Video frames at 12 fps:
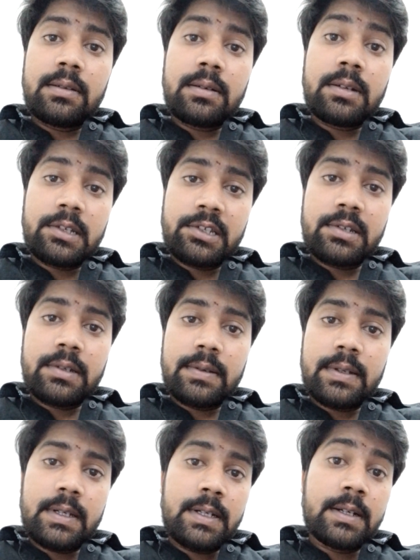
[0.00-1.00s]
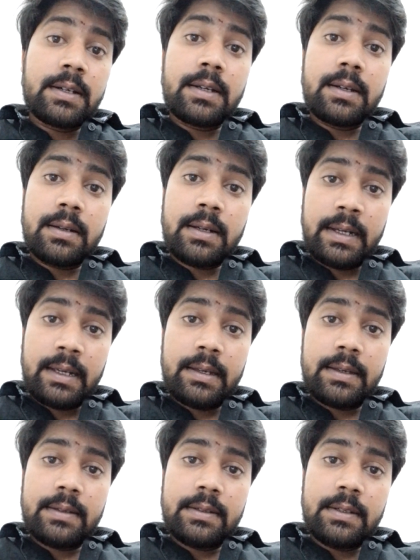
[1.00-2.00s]
ट्रस्ट अगर है
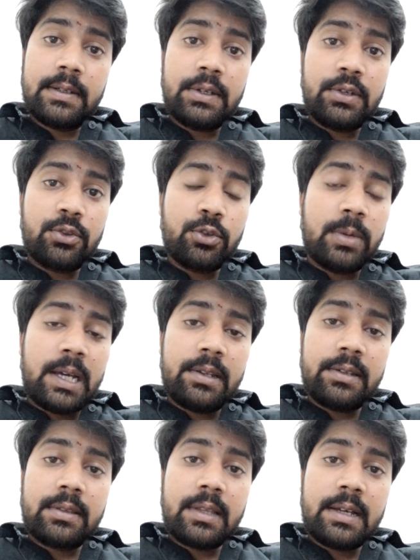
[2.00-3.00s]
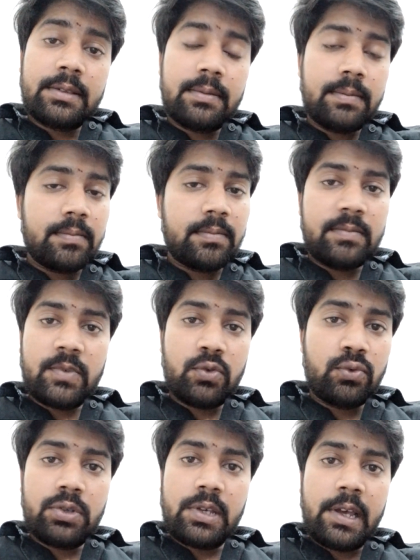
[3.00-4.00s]
तो भाई रिश्ता
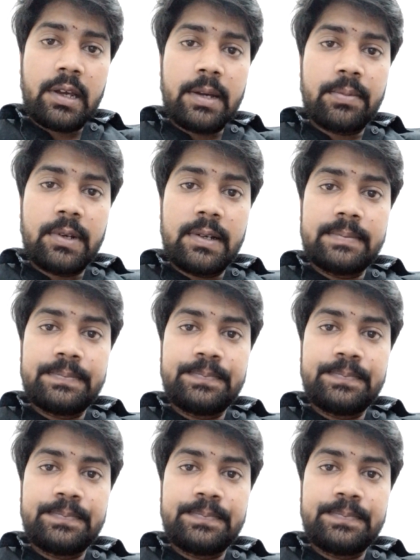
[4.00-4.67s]
टूट जाएगा आपका